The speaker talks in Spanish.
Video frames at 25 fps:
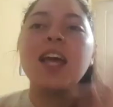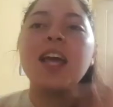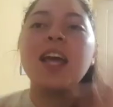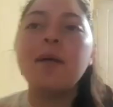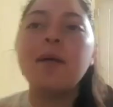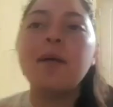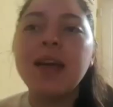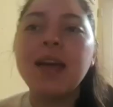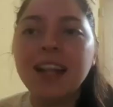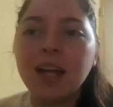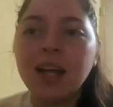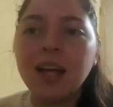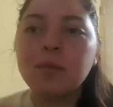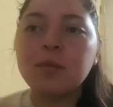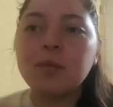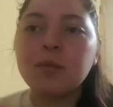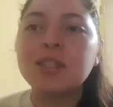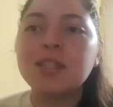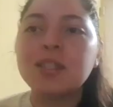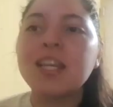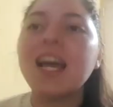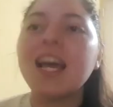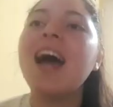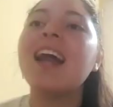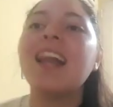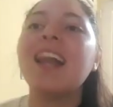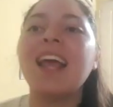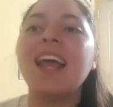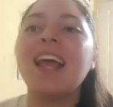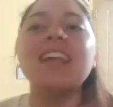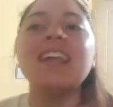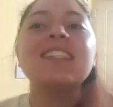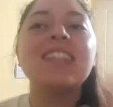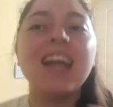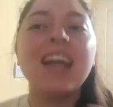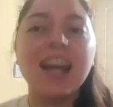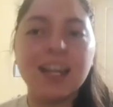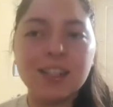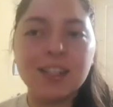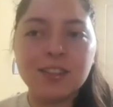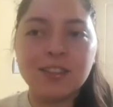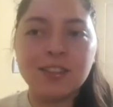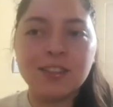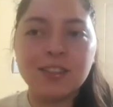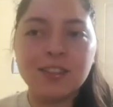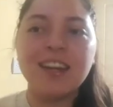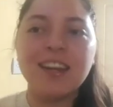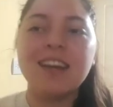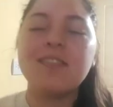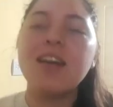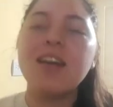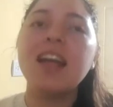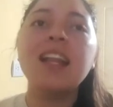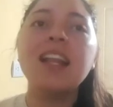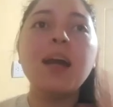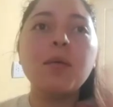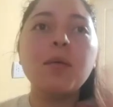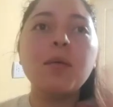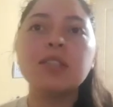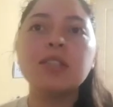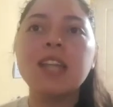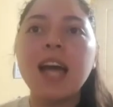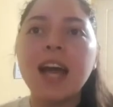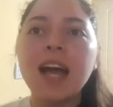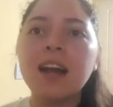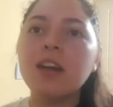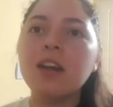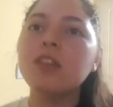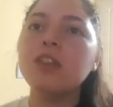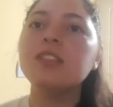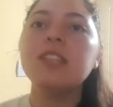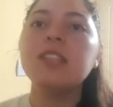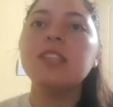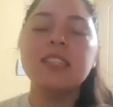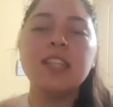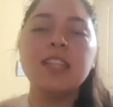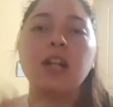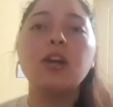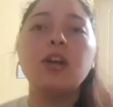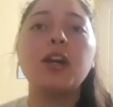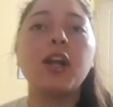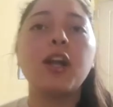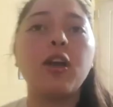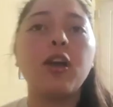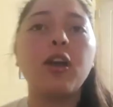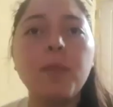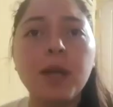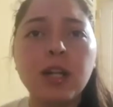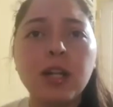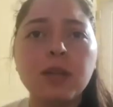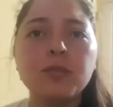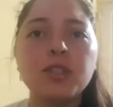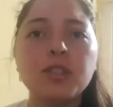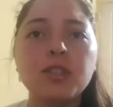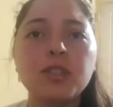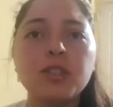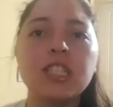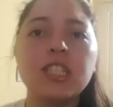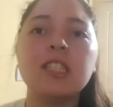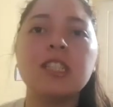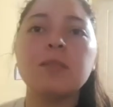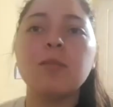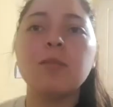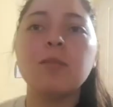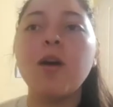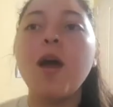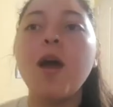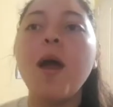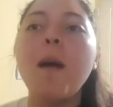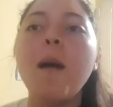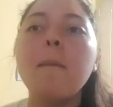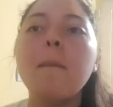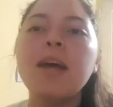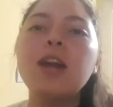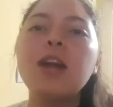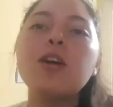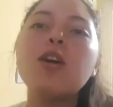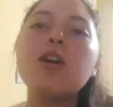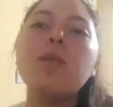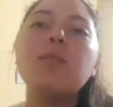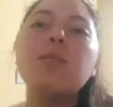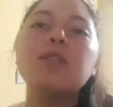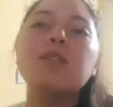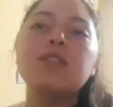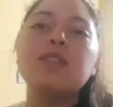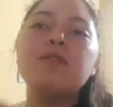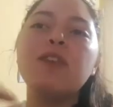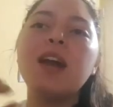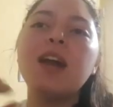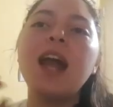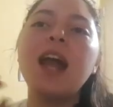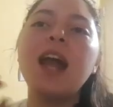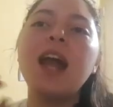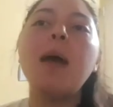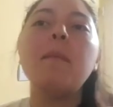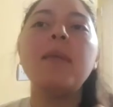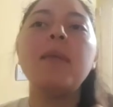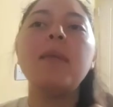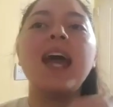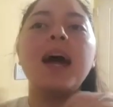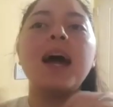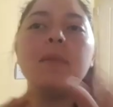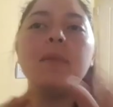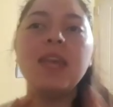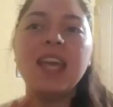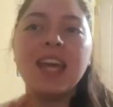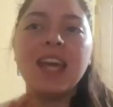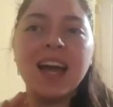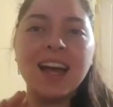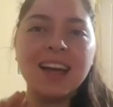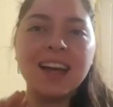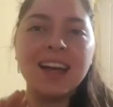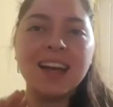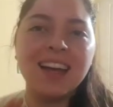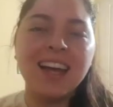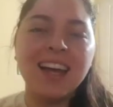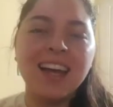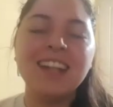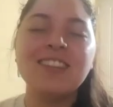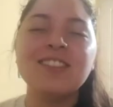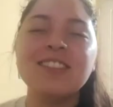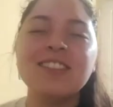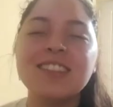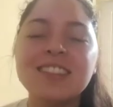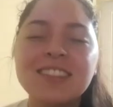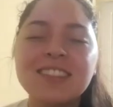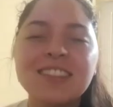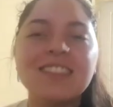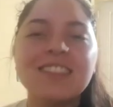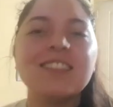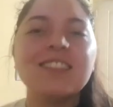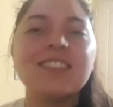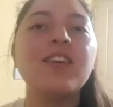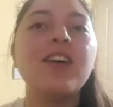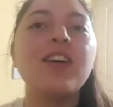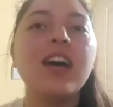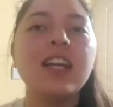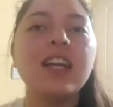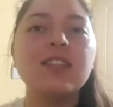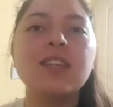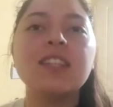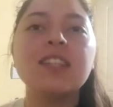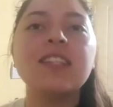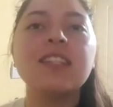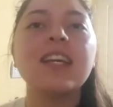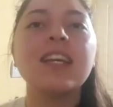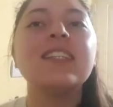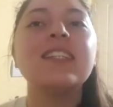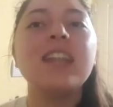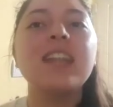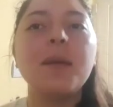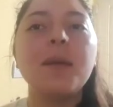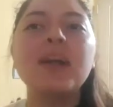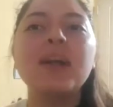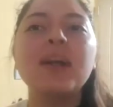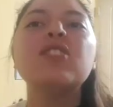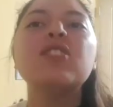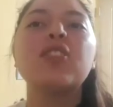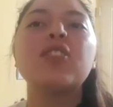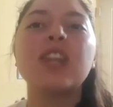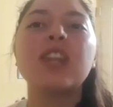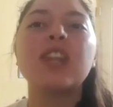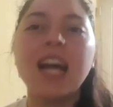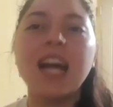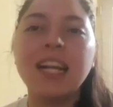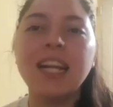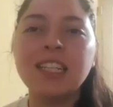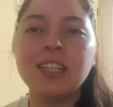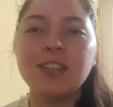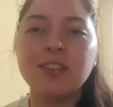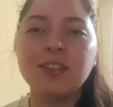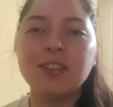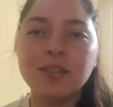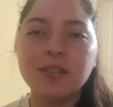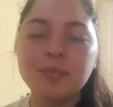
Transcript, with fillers: Ven a mm. buscar, exacto. Ven a buscarlos y se los recomiendo muchísimo. Pero como si fuera amiga amiga. Entonces, eso, eso hace que sea orgánico.